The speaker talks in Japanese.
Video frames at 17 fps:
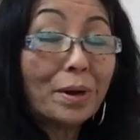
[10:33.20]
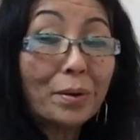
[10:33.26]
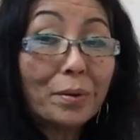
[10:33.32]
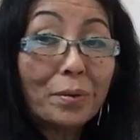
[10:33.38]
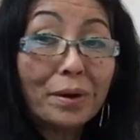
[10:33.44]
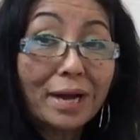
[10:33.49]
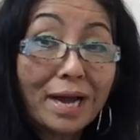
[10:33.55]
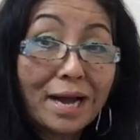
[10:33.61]
和
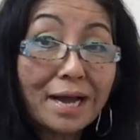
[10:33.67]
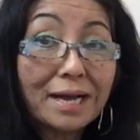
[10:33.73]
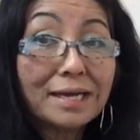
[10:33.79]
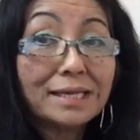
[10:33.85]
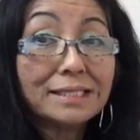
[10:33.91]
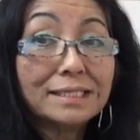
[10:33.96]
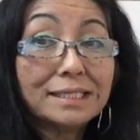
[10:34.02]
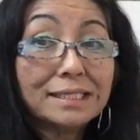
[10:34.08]
音
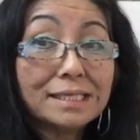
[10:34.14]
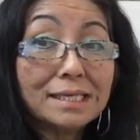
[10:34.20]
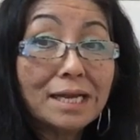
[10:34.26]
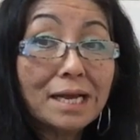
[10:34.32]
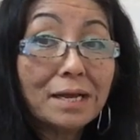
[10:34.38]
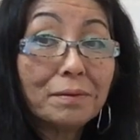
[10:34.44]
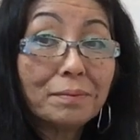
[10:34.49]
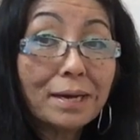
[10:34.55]
が C
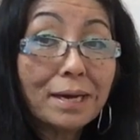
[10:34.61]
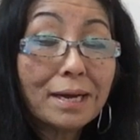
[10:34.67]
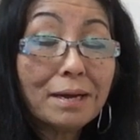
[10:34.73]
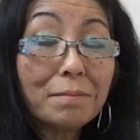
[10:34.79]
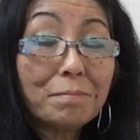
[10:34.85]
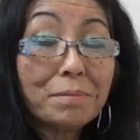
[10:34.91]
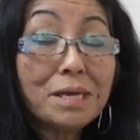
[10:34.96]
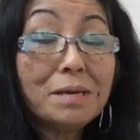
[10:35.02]

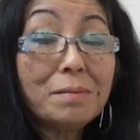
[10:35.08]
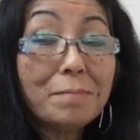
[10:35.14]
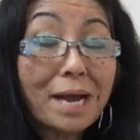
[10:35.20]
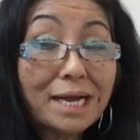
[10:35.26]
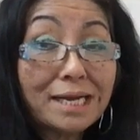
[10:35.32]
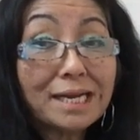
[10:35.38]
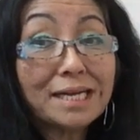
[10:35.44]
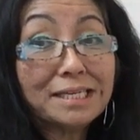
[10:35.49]
レマ b
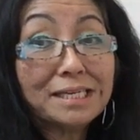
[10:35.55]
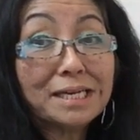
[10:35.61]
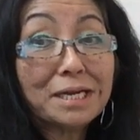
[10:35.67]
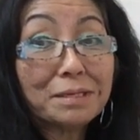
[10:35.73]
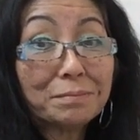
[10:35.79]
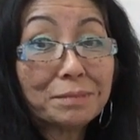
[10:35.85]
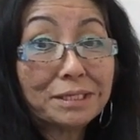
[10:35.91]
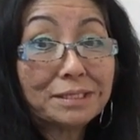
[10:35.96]
マイナーに
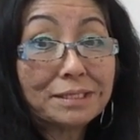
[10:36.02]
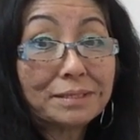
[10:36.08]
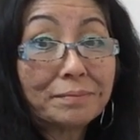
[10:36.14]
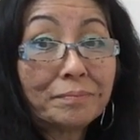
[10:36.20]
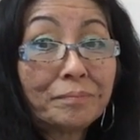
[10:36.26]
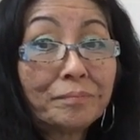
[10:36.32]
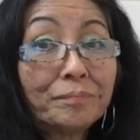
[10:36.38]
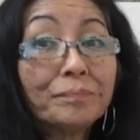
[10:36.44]
なります。
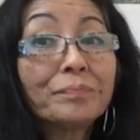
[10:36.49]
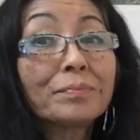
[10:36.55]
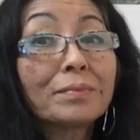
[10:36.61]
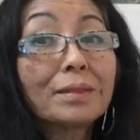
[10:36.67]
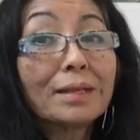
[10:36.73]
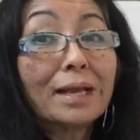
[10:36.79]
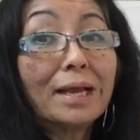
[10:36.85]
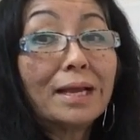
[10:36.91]

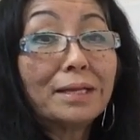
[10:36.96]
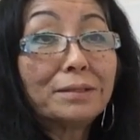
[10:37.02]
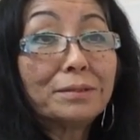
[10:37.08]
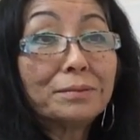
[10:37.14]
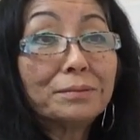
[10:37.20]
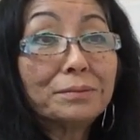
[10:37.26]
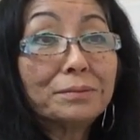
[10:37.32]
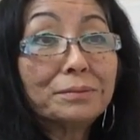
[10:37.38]
えっ
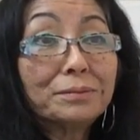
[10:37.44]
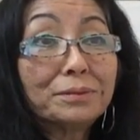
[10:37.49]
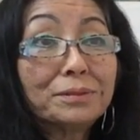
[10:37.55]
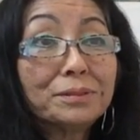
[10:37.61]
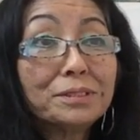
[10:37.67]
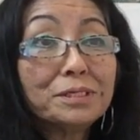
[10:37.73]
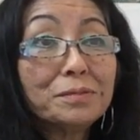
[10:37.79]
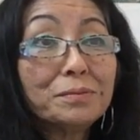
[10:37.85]
と普
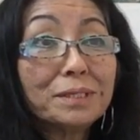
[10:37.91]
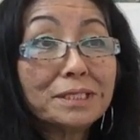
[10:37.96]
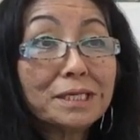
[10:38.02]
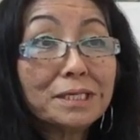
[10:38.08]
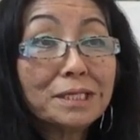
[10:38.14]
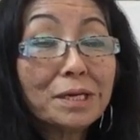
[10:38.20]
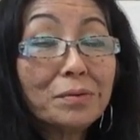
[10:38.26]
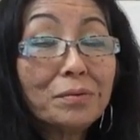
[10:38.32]
通に和
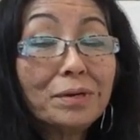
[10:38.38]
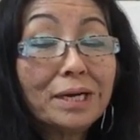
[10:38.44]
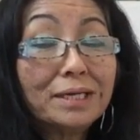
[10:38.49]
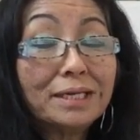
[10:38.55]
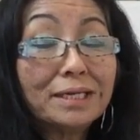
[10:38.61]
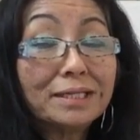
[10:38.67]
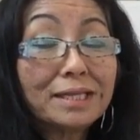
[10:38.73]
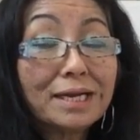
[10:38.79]
声単音
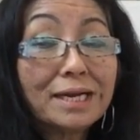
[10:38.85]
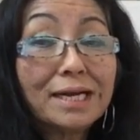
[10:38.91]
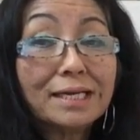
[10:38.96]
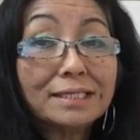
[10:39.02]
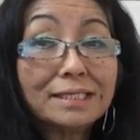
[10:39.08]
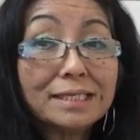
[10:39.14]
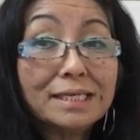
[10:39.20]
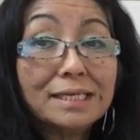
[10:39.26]
階だった
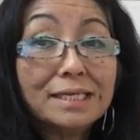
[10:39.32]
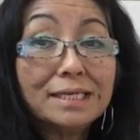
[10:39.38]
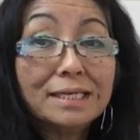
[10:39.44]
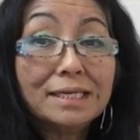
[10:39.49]
ら C レマこ